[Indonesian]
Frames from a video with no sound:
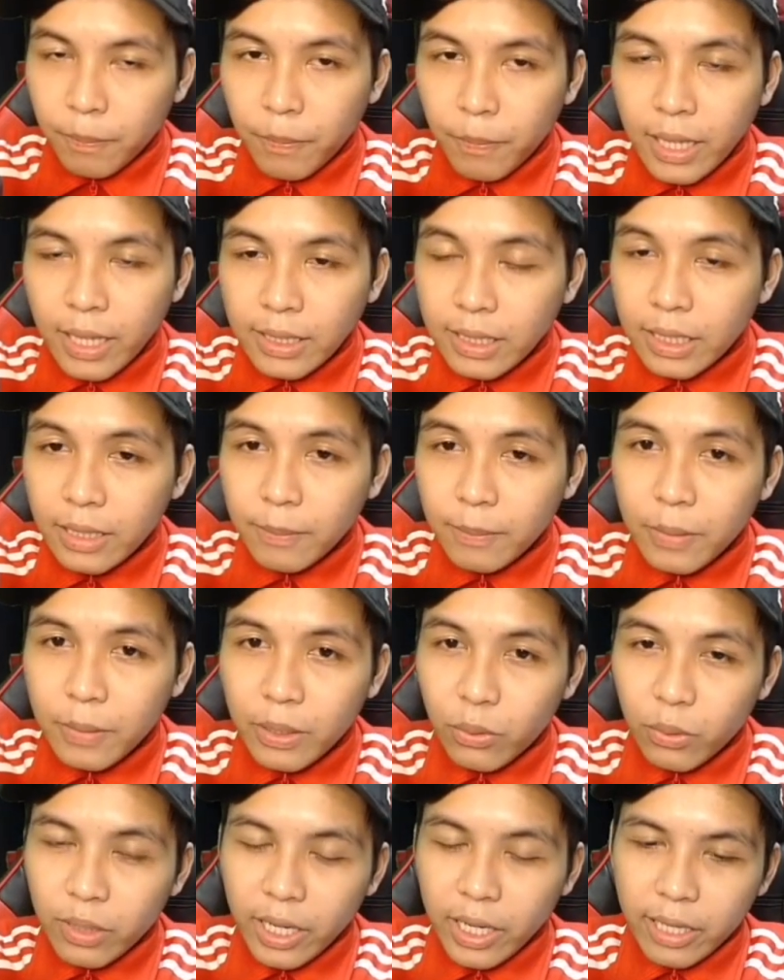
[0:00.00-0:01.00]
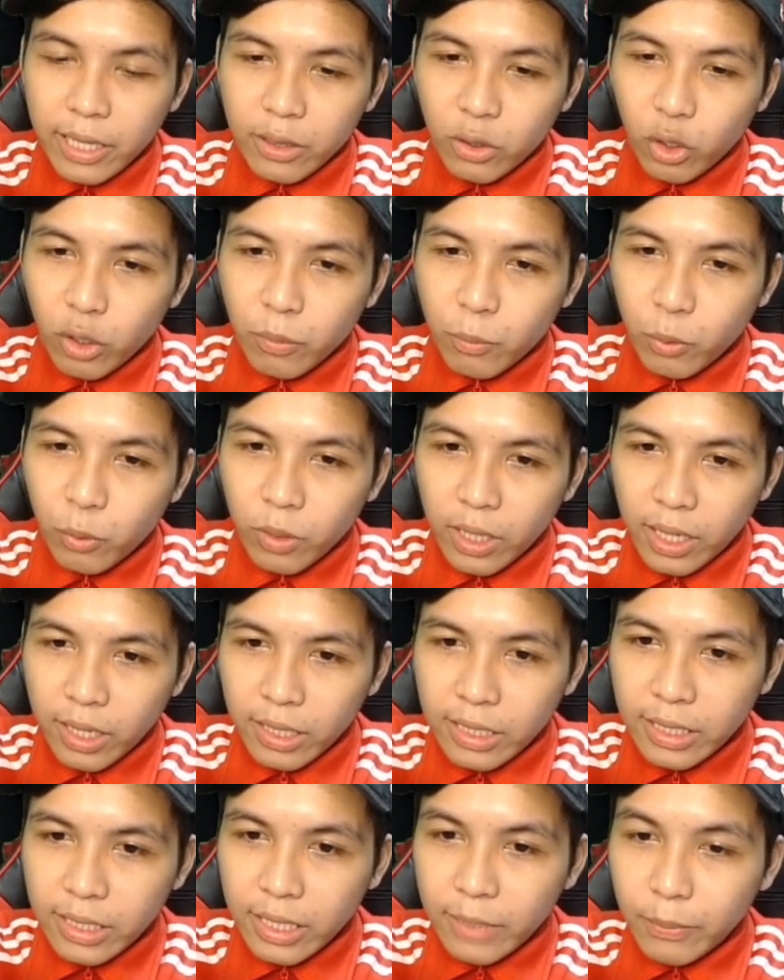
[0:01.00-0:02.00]
Bagi pengguna Android pula
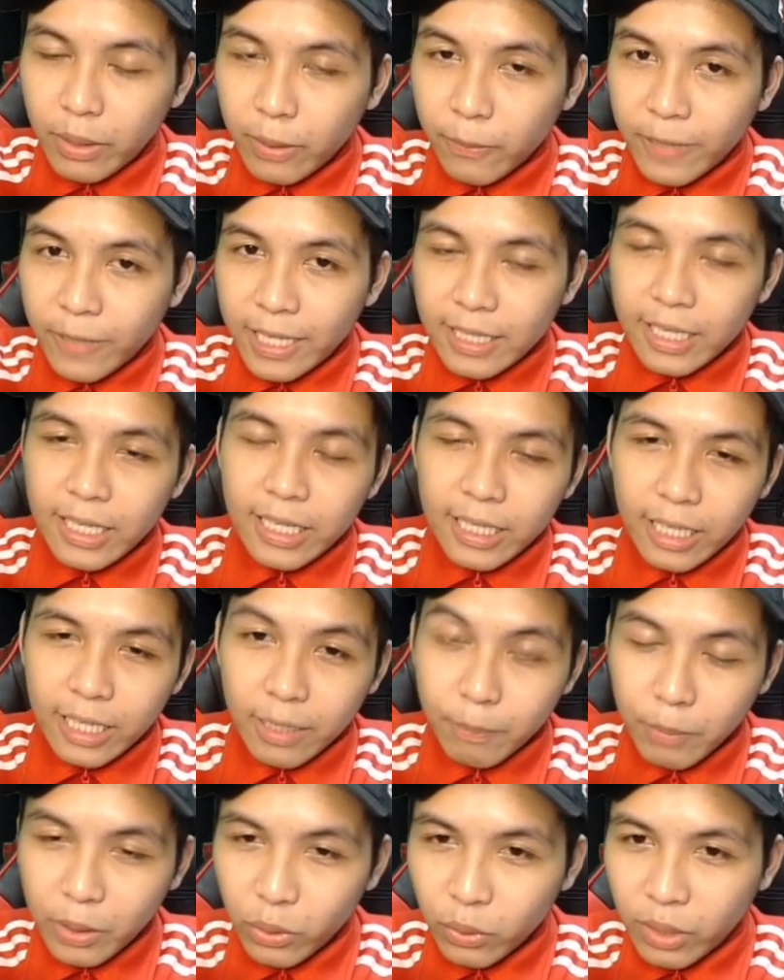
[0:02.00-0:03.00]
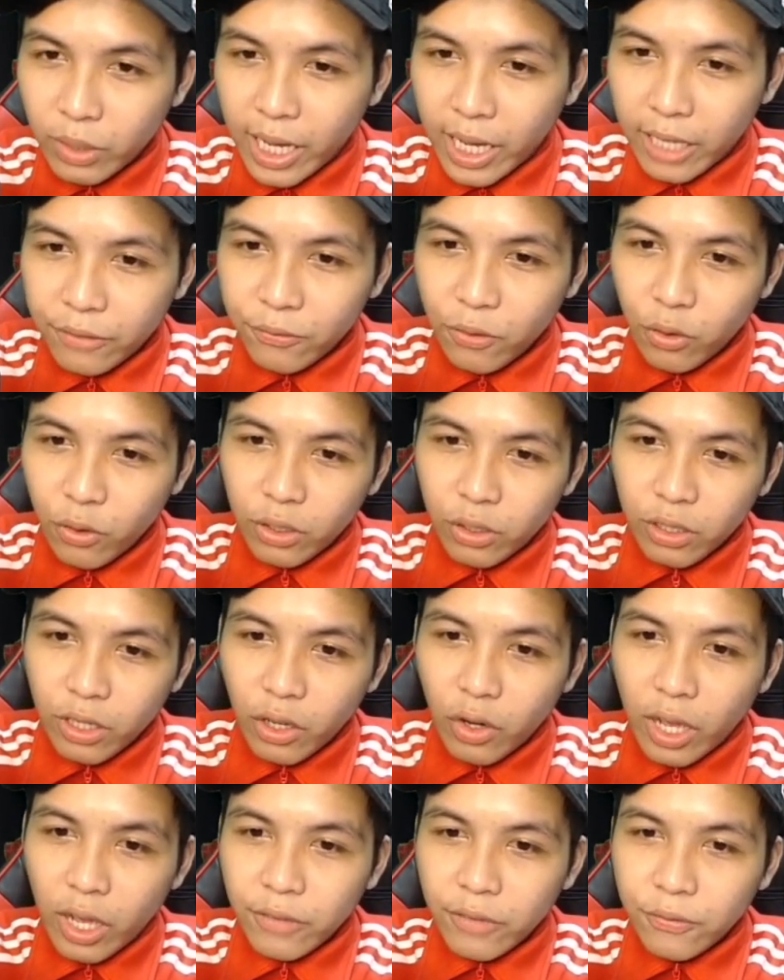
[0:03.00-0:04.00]
dia berbeza dengan pengguna iPhone.
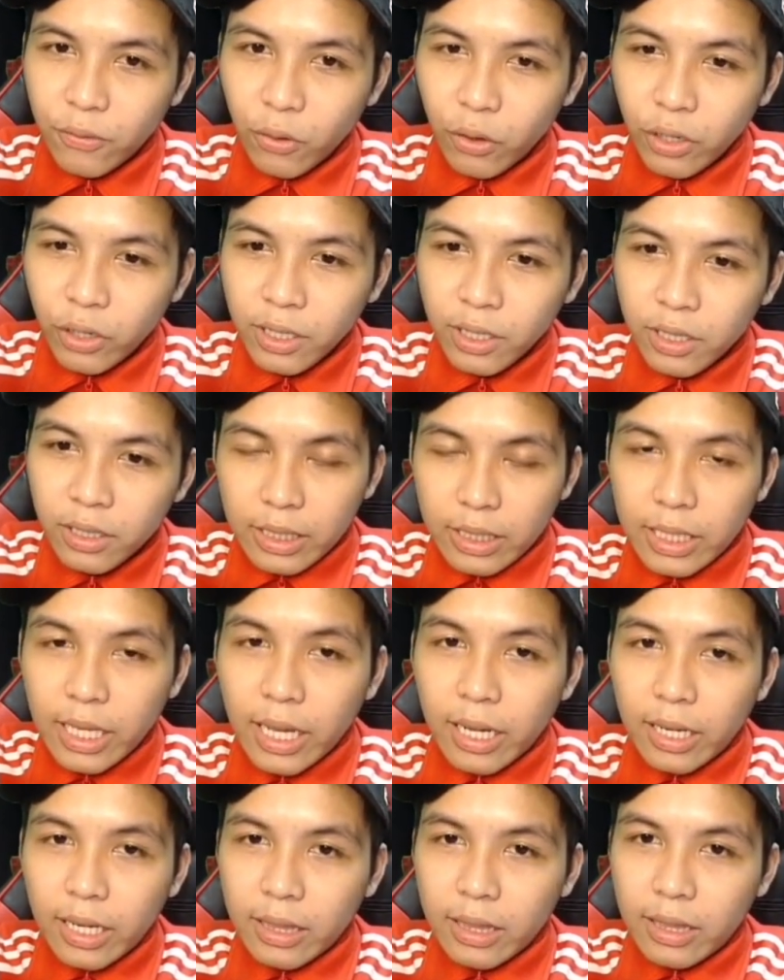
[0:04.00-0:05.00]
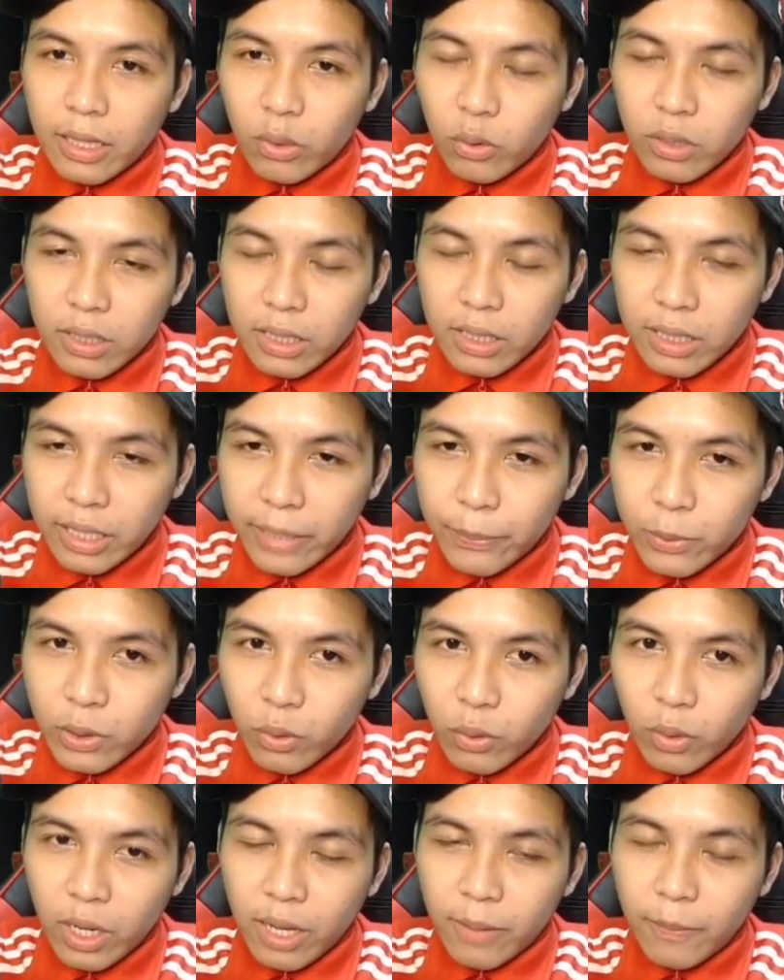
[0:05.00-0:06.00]
Kalau iPhone dia akan terus ke App
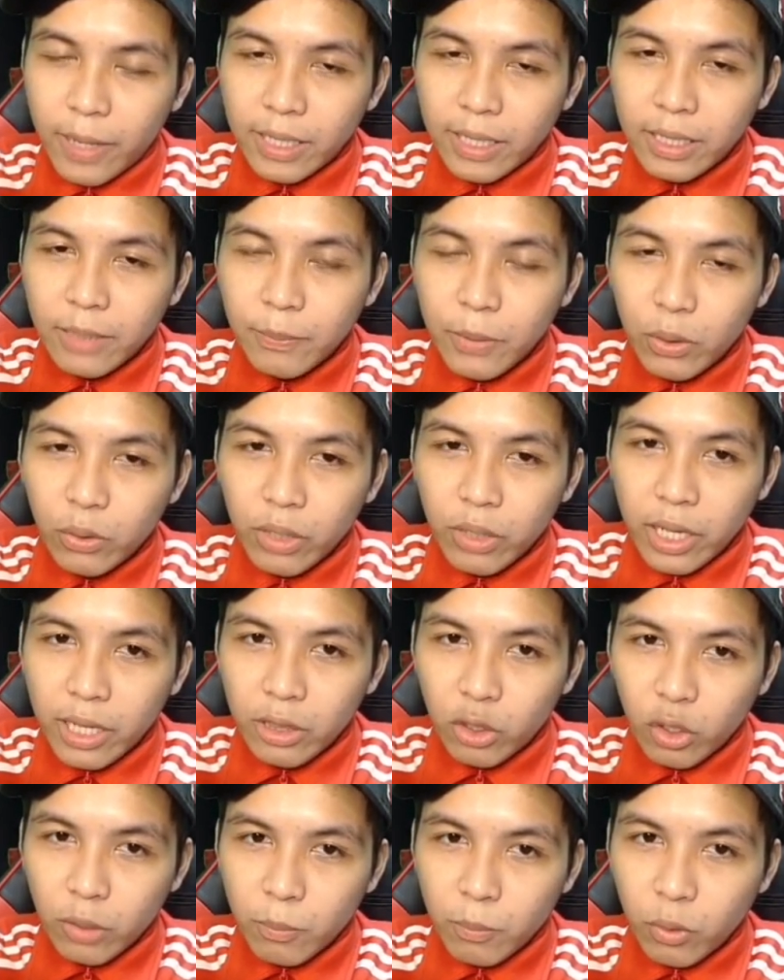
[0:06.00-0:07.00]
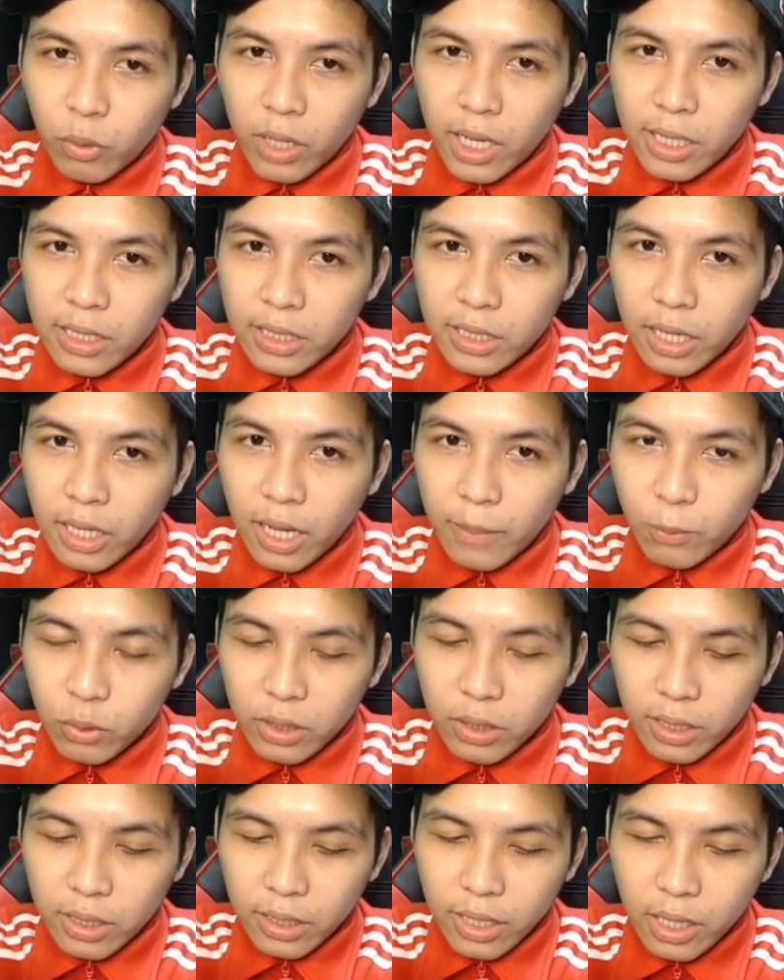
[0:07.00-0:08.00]
Store lah. Bagi pengguna Android pula jika kamu
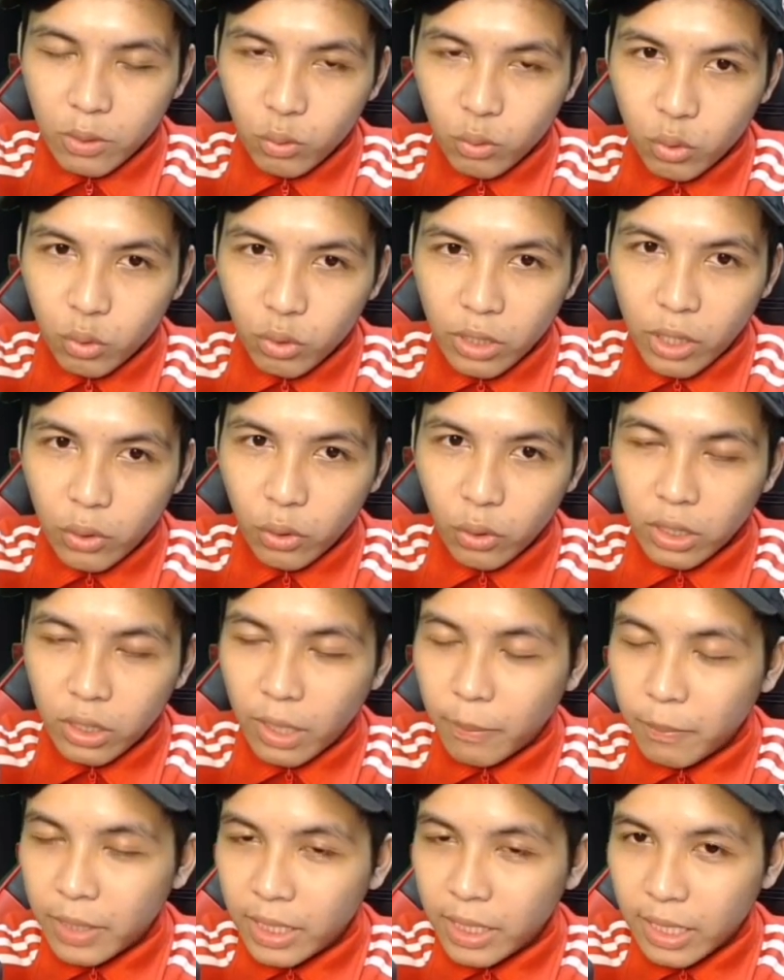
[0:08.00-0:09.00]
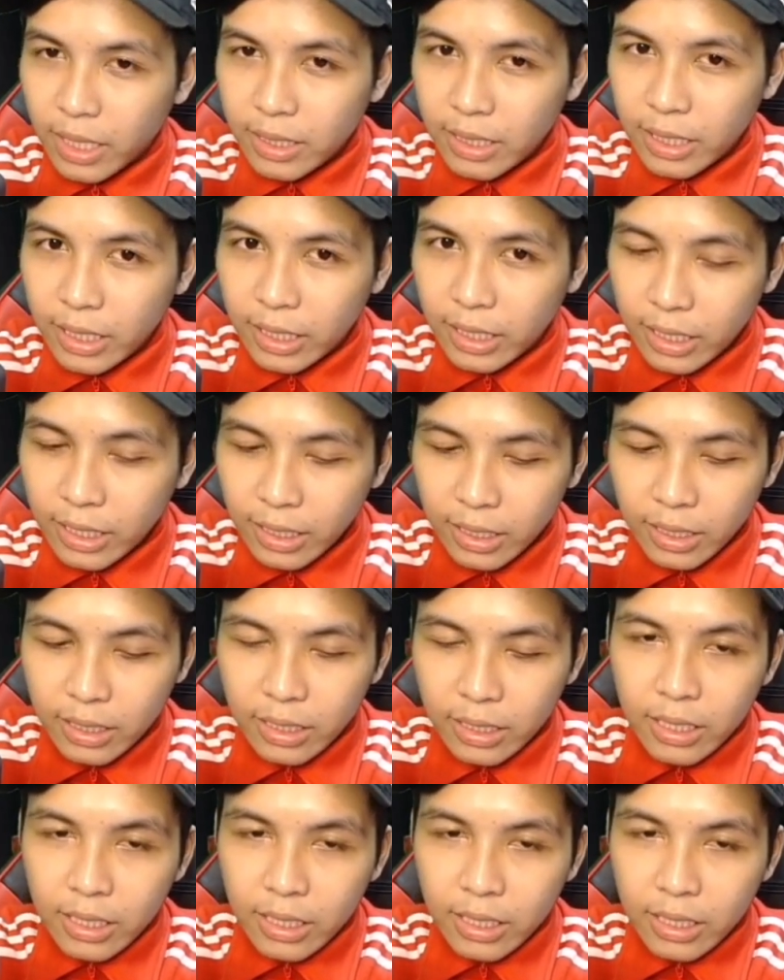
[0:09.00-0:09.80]
tekan untuk download aplikasi ini